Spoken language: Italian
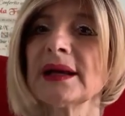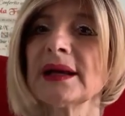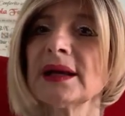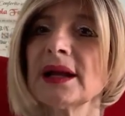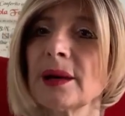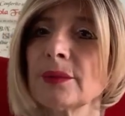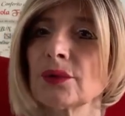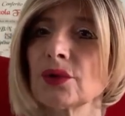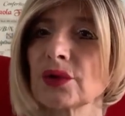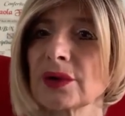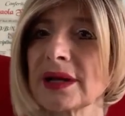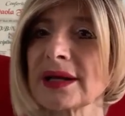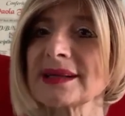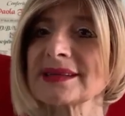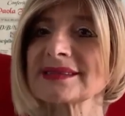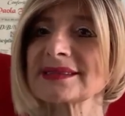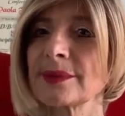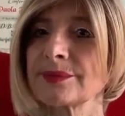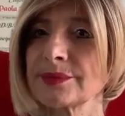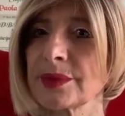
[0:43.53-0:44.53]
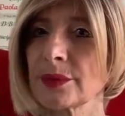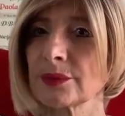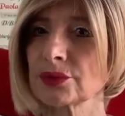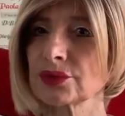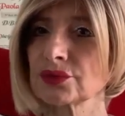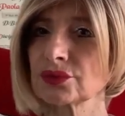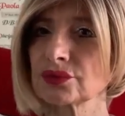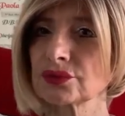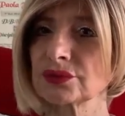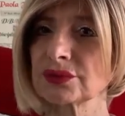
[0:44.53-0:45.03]
L'amore
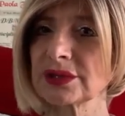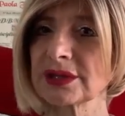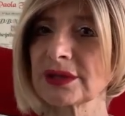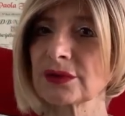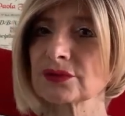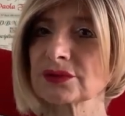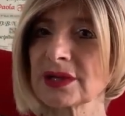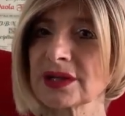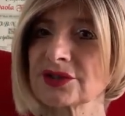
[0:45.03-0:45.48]
sappiamo tutti che un